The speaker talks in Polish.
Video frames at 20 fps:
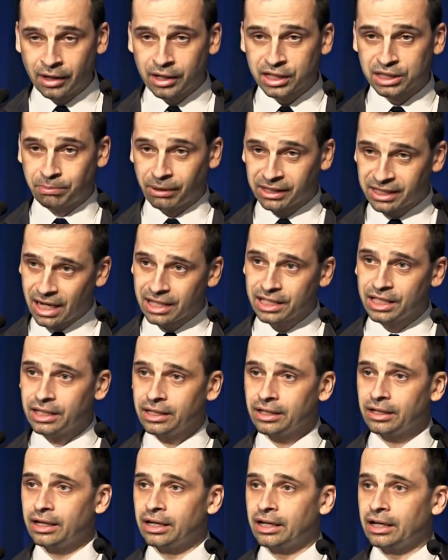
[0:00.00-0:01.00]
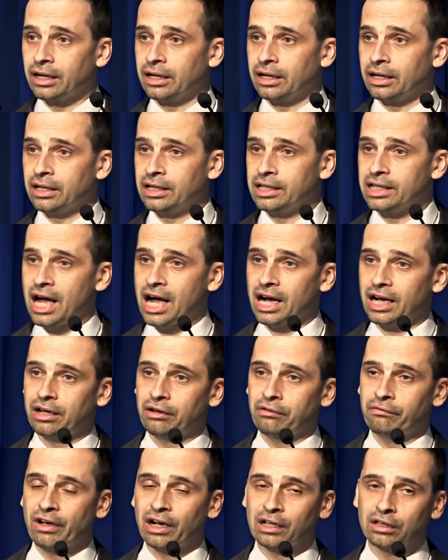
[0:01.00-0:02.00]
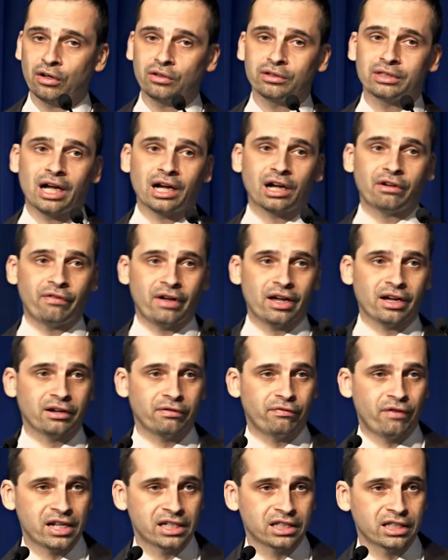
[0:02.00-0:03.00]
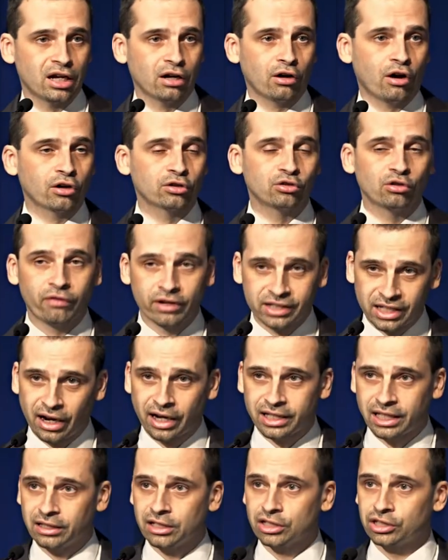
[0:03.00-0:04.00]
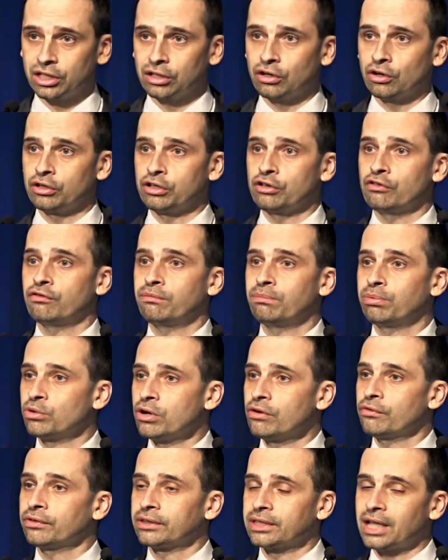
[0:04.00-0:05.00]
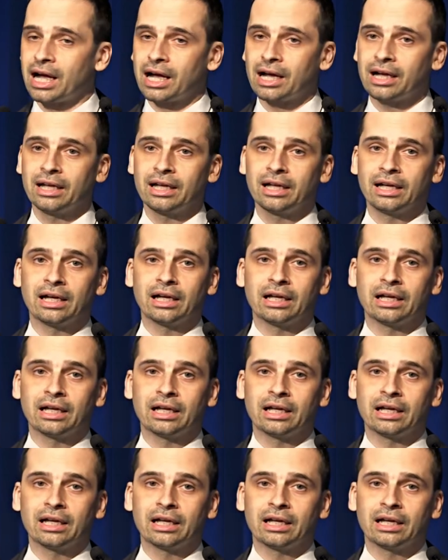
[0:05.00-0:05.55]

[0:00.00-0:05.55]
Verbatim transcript: Zbadali, jak wygląda kwestia kodowania genetycznego i wpływ na,